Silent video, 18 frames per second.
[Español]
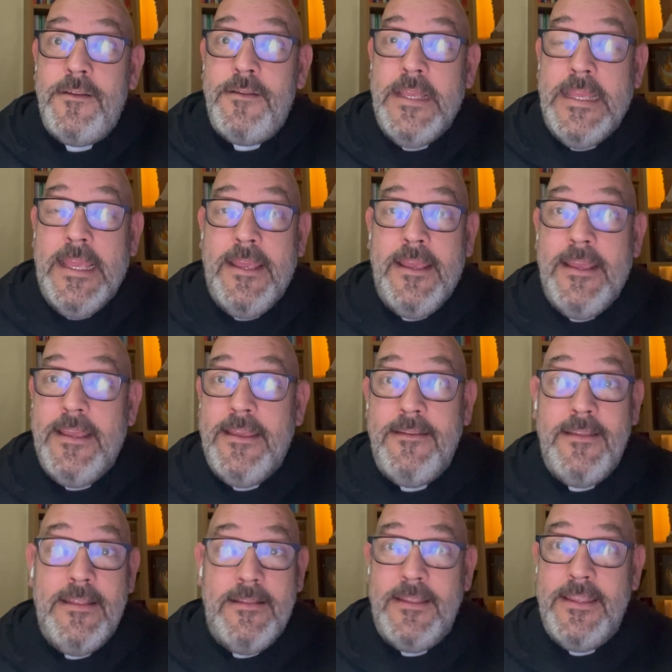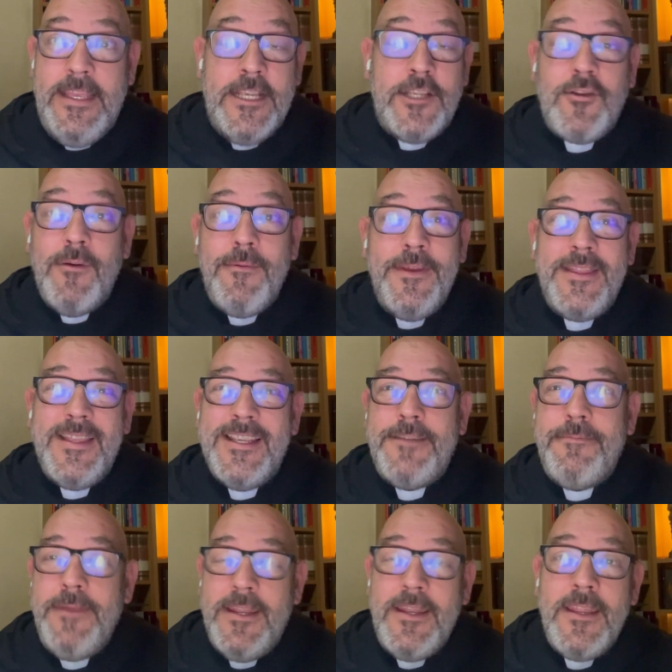Y esto a
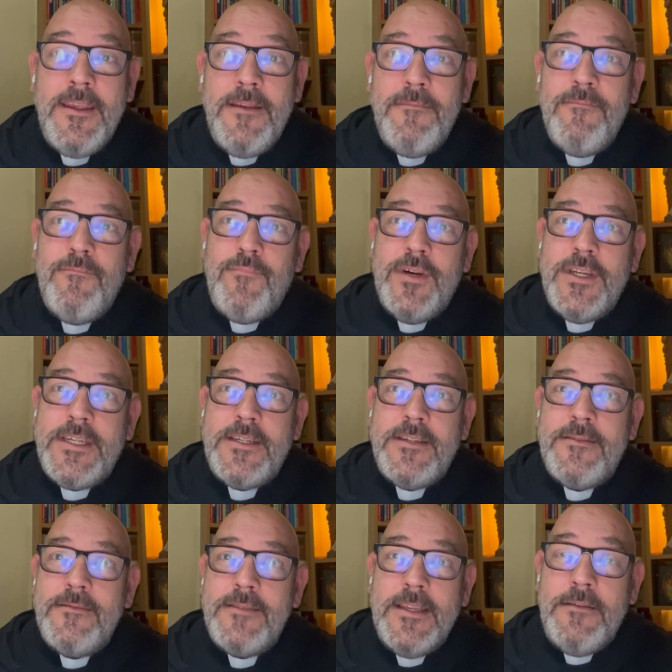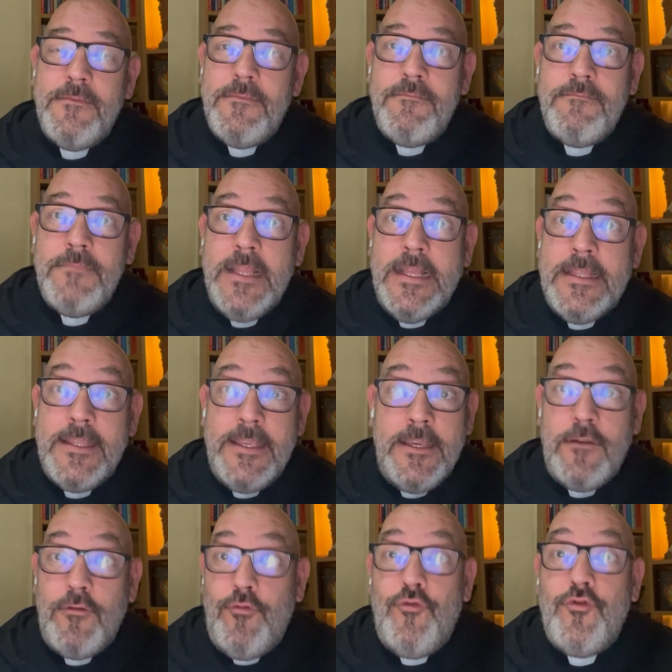veces viene, pues,
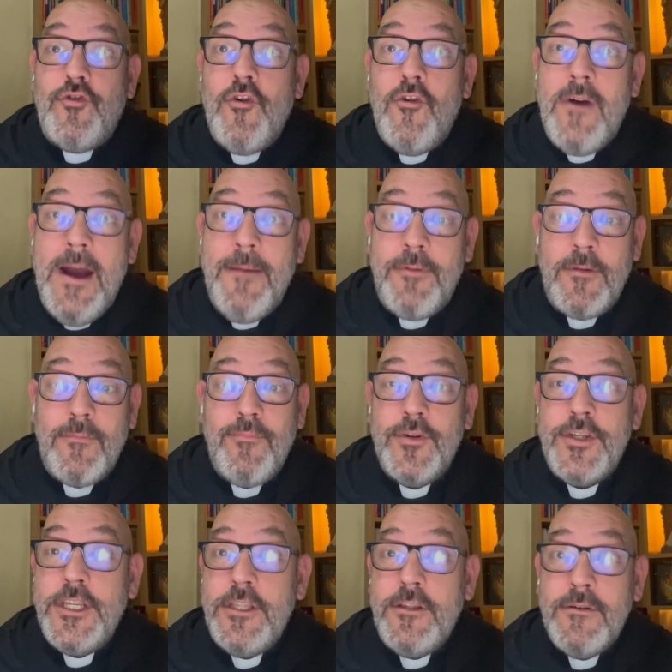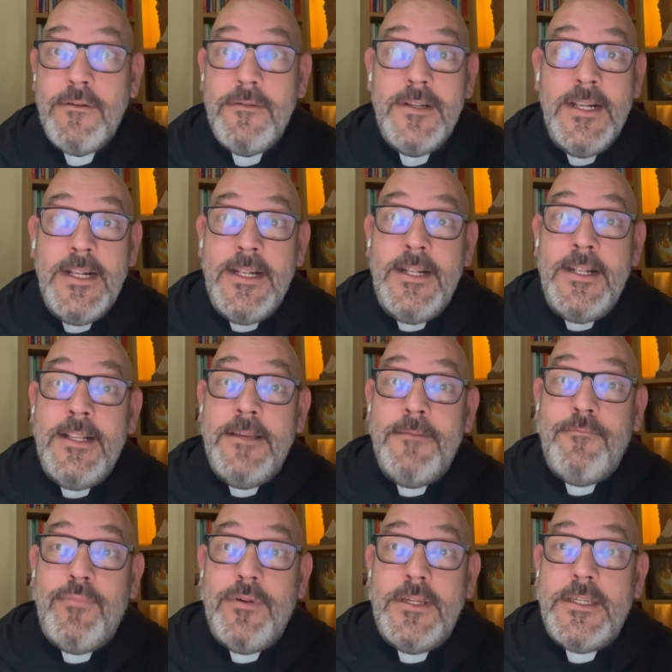incluso a propósito,
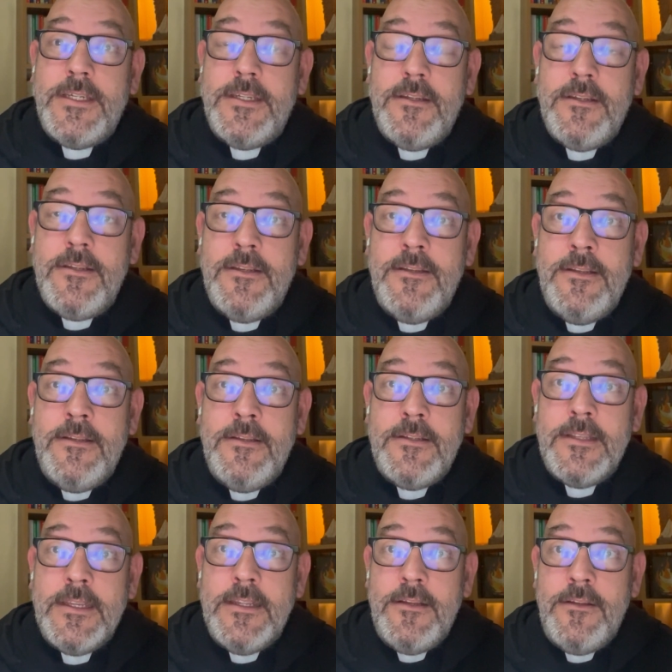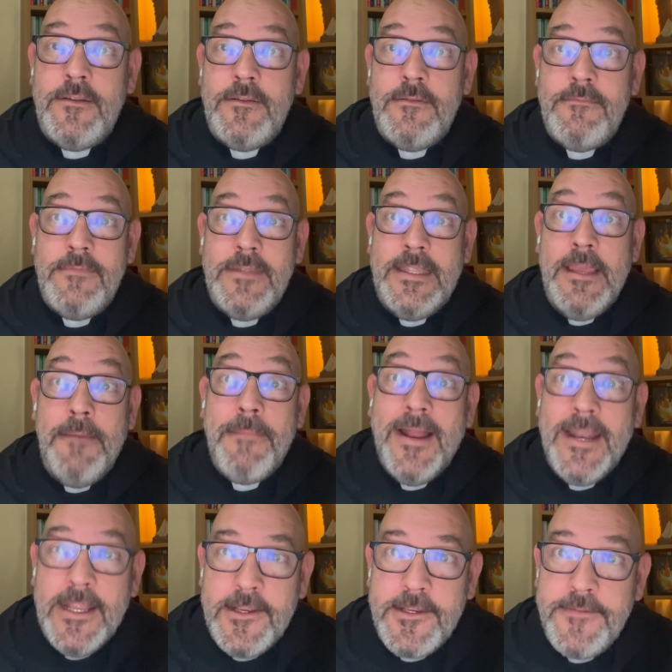pues, de
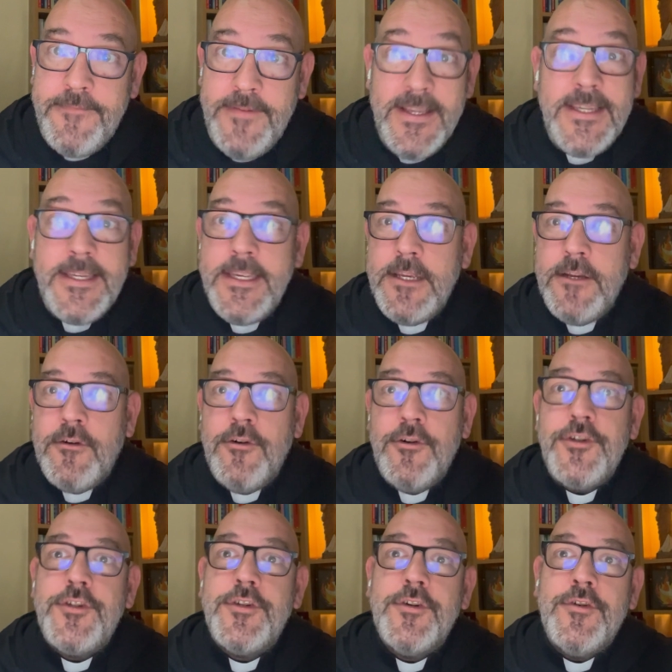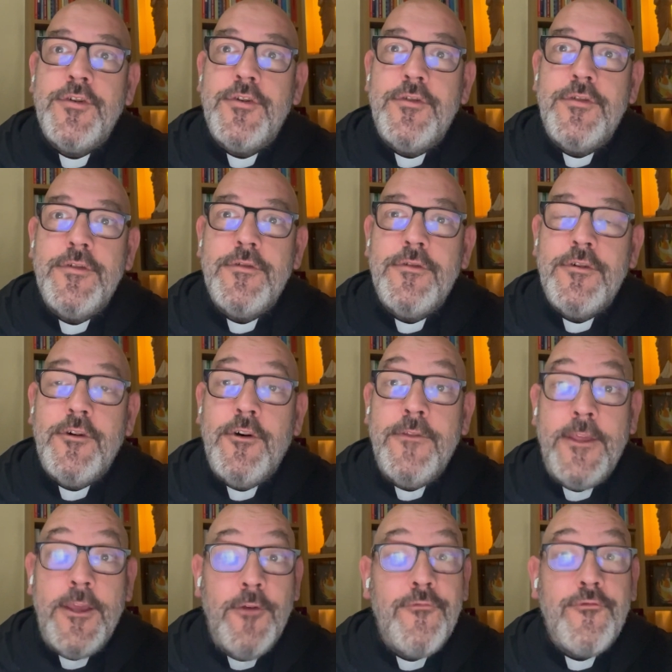males físicos o, o
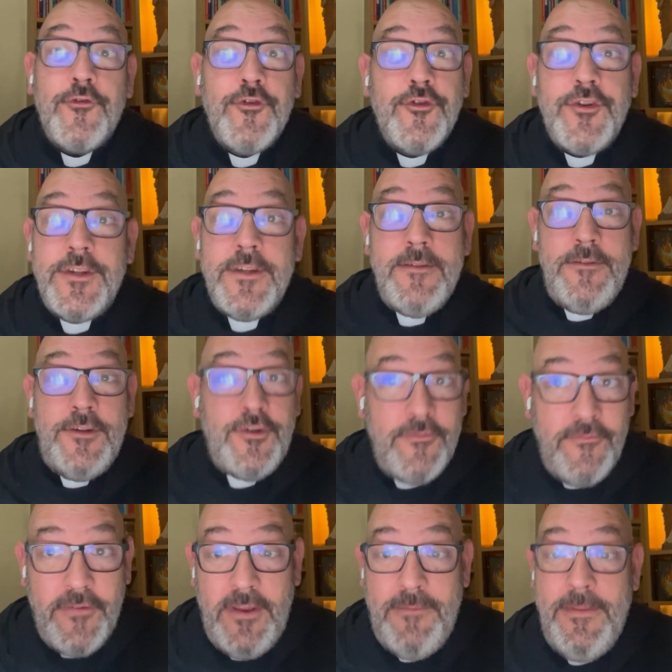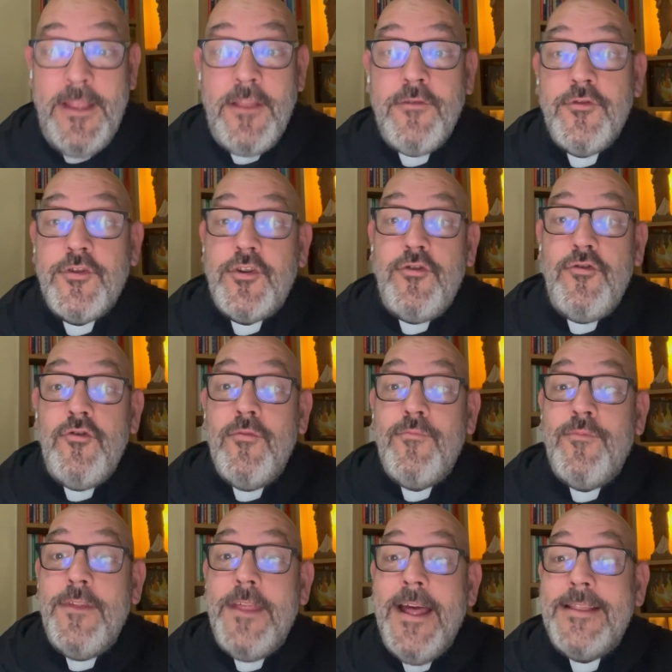de otros sufrimientos que uno
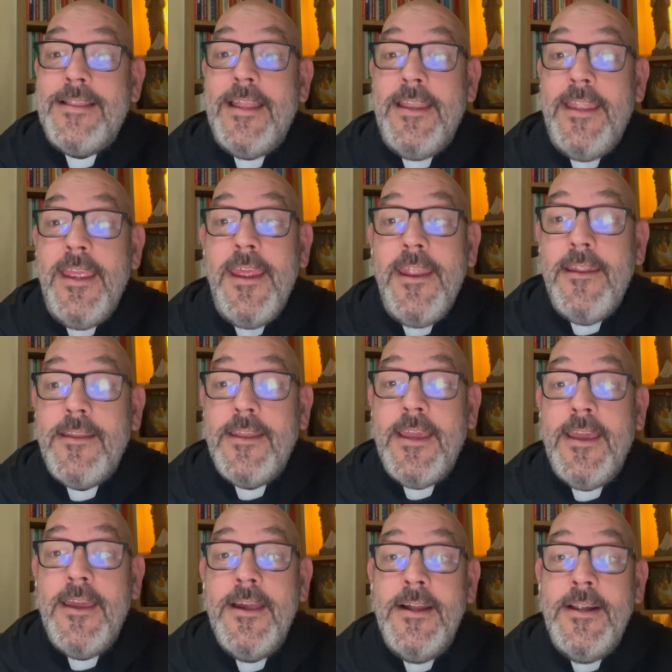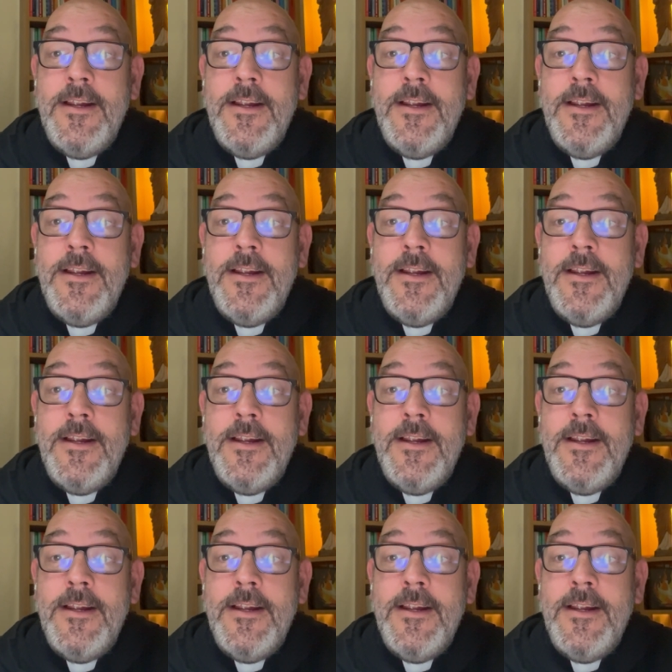pueda tener, que